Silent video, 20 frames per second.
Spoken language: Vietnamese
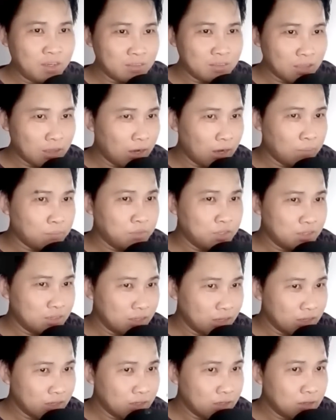ta làm như
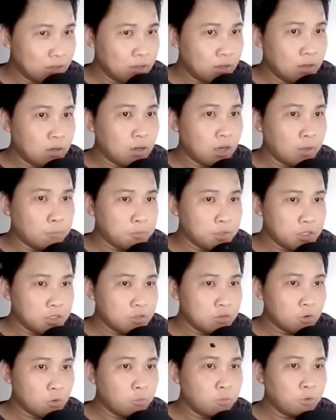vậy làm
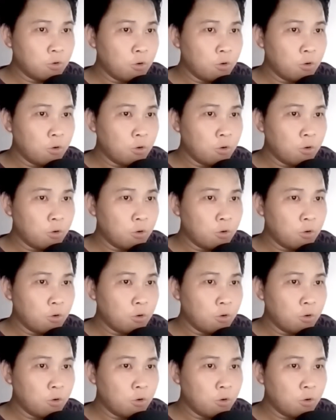gì củng